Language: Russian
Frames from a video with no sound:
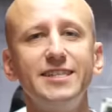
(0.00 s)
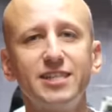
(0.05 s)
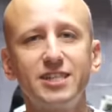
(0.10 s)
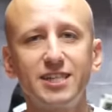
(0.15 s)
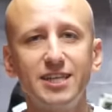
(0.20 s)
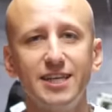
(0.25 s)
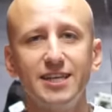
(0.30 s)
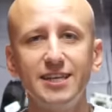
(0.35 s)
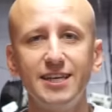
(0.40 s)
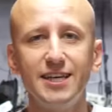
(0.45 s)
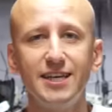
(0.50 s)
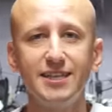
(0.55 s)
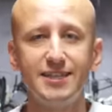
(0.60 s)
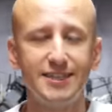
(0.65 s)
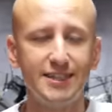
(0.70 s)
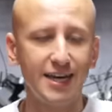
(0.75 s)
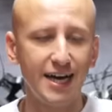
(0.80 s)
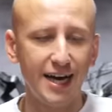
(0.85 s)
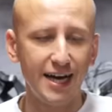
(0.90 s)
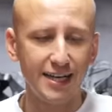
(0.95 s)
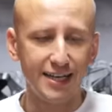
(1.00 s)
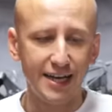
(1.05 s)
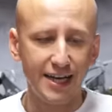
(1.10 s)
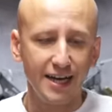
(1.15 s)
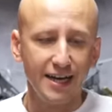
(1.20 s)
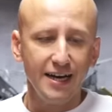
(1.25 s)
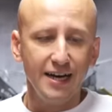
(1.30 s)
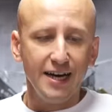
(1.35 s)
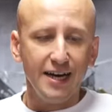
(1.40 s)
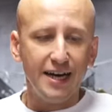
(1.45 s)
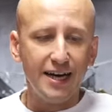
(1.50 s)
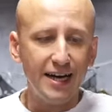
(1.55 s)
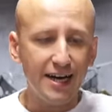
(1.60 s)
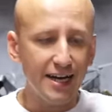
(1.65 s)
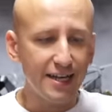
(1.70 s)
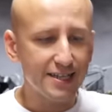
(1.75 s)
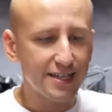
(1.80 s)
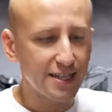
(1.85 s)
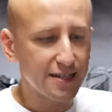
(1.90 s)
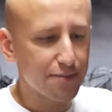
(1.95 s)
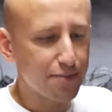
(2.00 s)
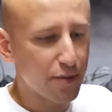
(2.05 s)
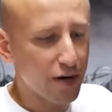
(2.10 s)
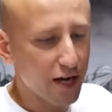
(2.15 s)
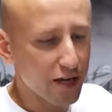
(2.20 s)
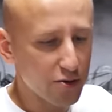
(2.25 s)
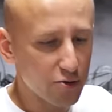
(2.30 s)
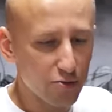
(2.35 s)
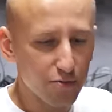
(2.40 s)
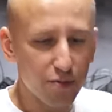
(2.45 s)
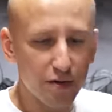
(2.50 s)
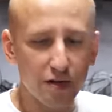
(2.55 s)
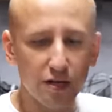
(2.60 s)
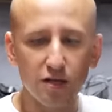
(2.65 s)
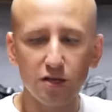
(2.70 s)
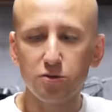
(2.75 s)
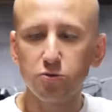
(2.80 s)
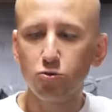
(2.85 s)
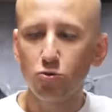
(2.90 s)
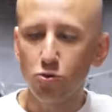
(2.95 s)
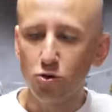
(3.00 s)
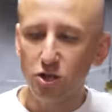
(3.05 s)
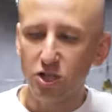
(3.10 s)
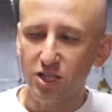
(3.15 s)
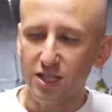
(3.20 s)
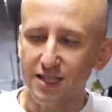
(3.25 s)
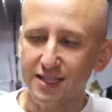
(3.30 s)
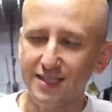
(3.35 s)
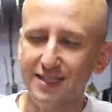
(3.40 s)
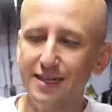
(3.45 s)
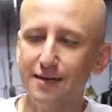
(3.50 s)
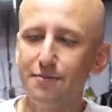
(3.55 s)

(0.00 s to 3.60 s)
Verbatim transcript: снижение тяги. Этот патрубок лучше